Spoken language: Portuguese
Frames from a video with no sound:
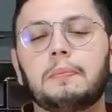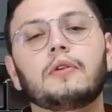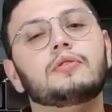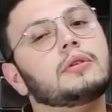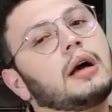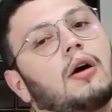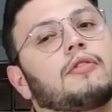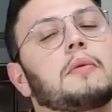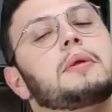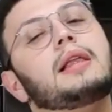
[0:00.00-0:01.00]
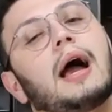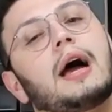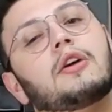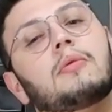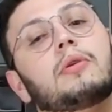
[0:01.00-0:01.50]
profissional,
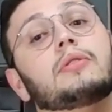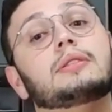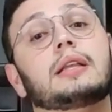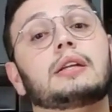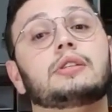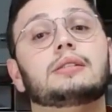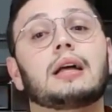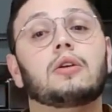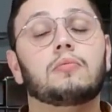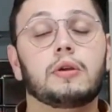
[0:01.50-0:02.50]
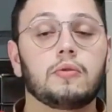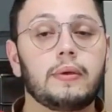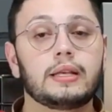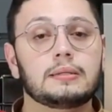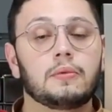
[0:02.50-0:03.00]
familiar, como eu gostaria de estar comigo
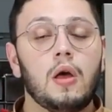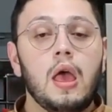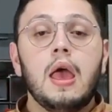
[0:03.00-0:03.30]
mesmo,